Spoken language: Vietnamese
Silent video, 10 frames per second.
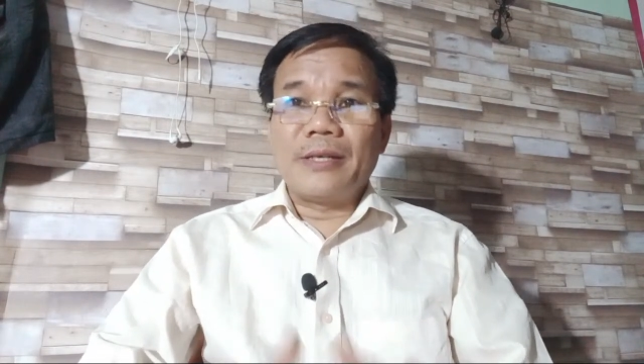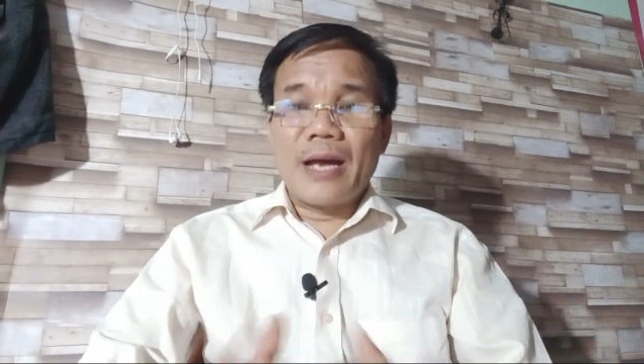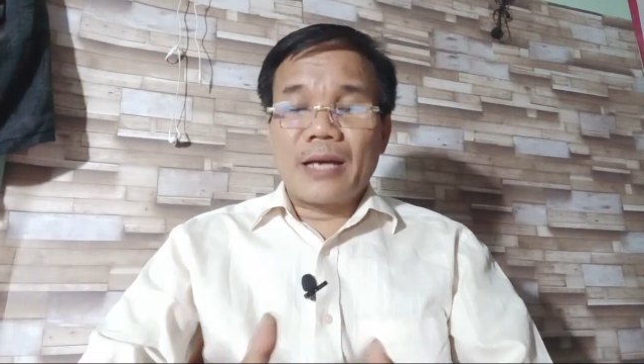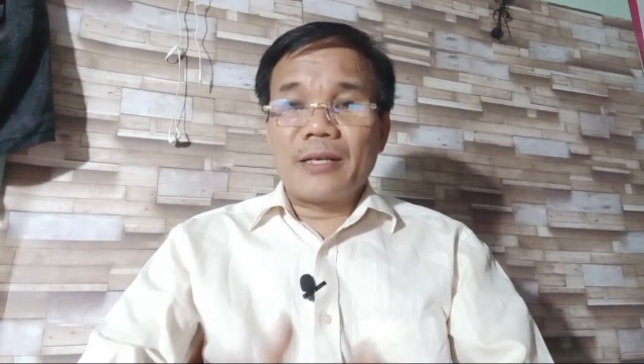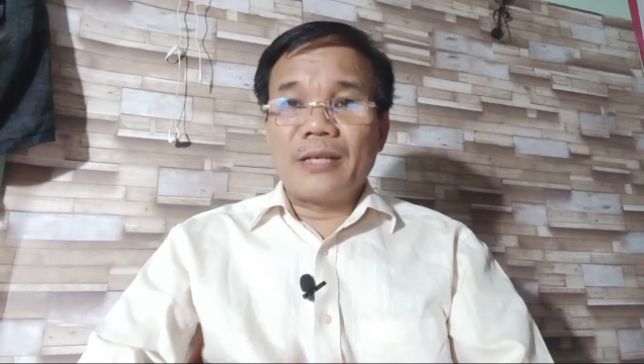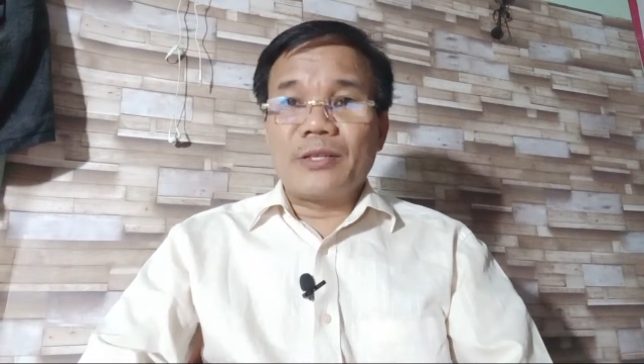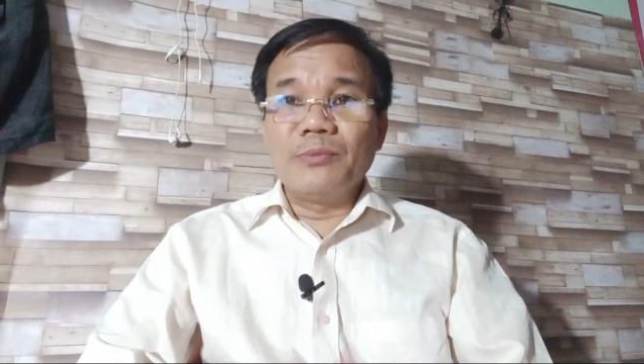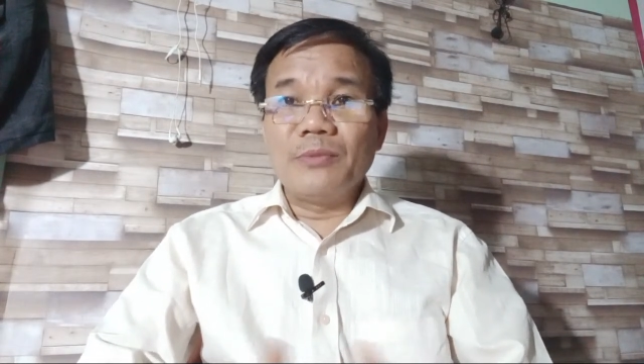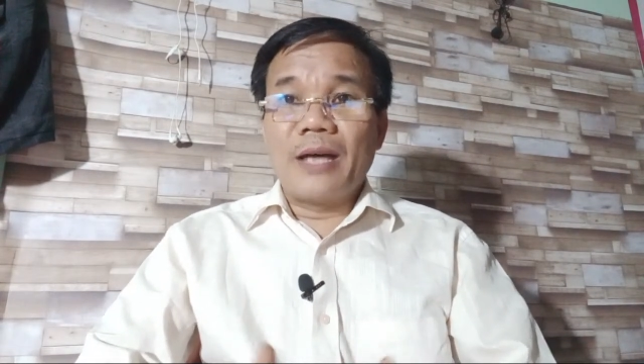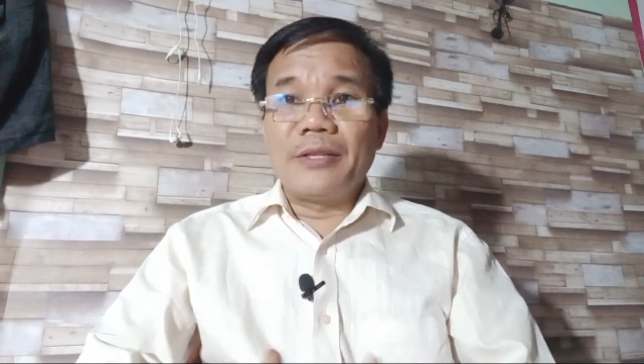đặt ra
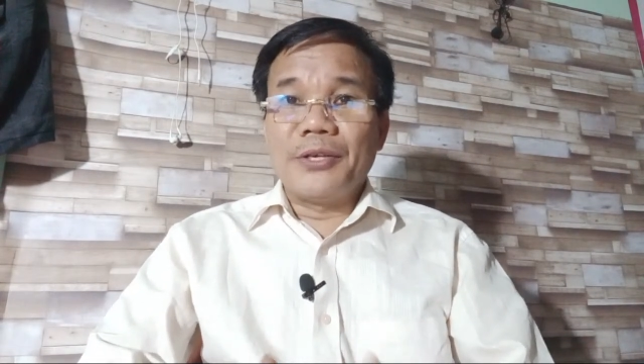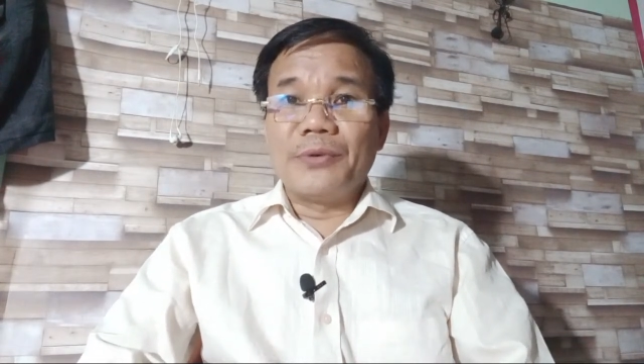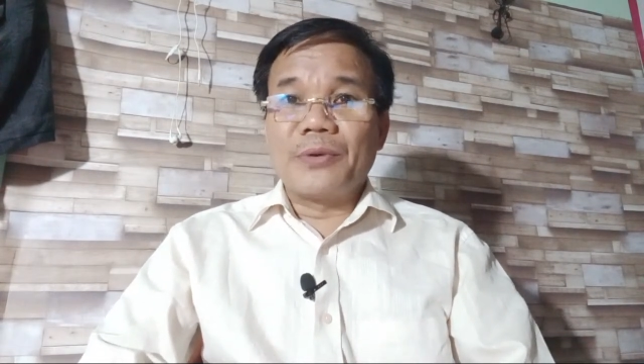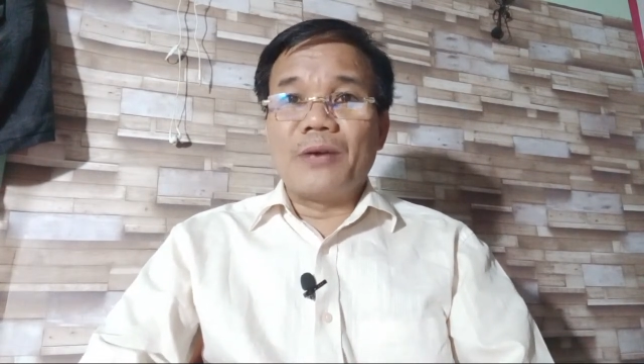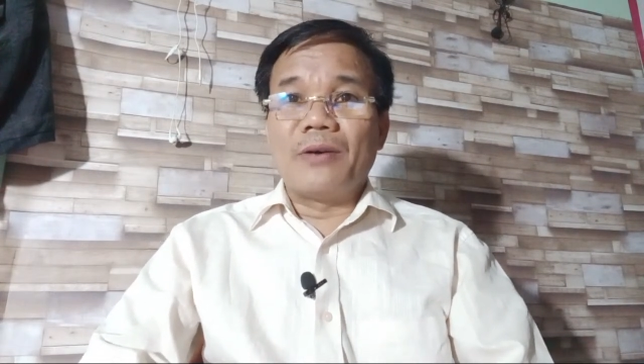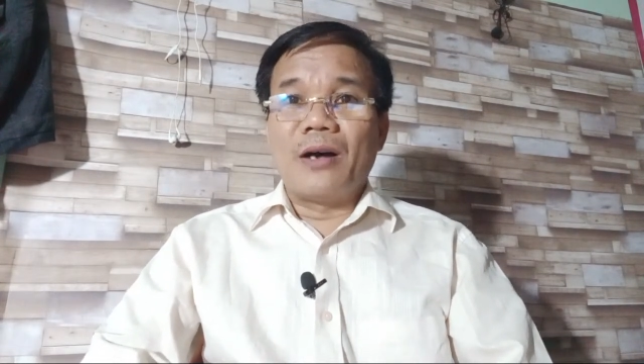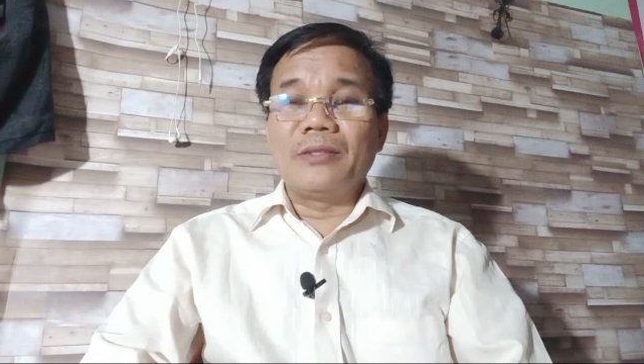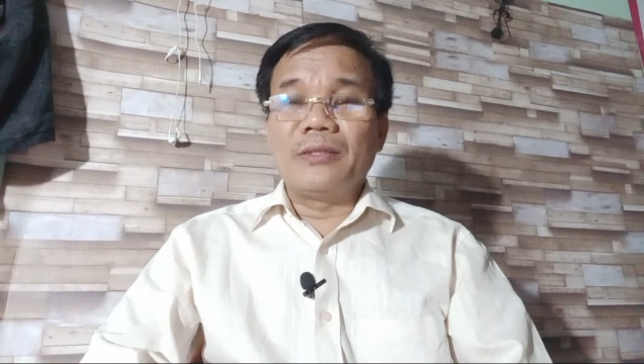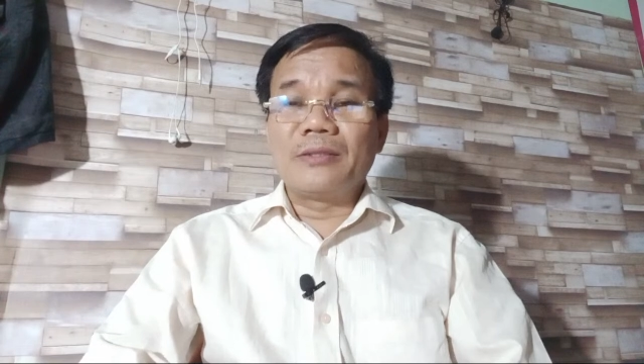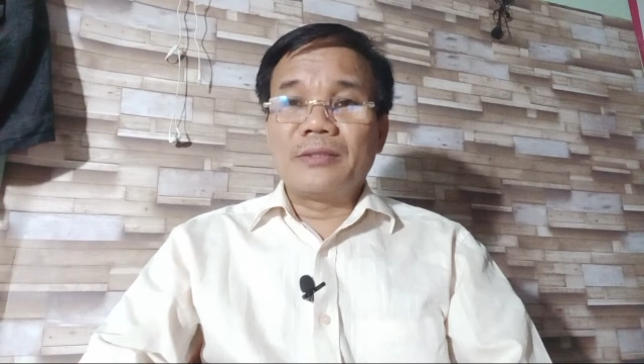chúng ta nhiều câu hỏi.